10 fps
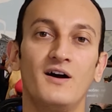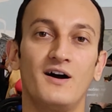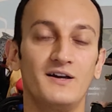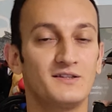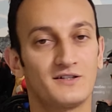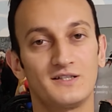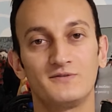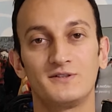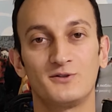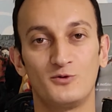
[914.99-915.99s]
а это
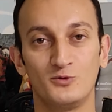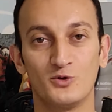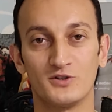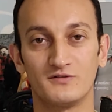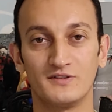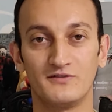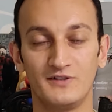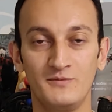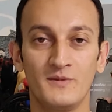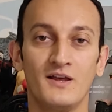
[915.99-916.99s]
оказывается художественный
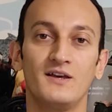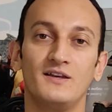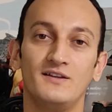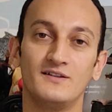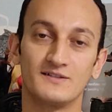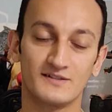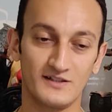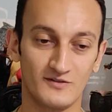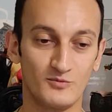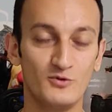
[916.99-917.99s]
фильм, и,
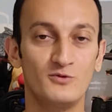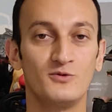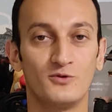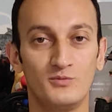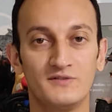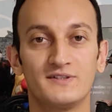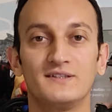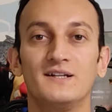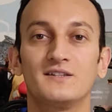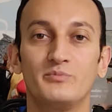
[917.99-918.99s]
слава богу, Гоблин
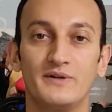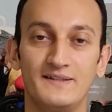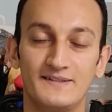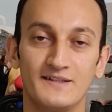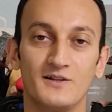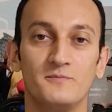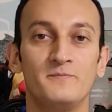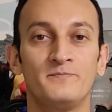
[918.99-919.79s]
всегда это пояснял.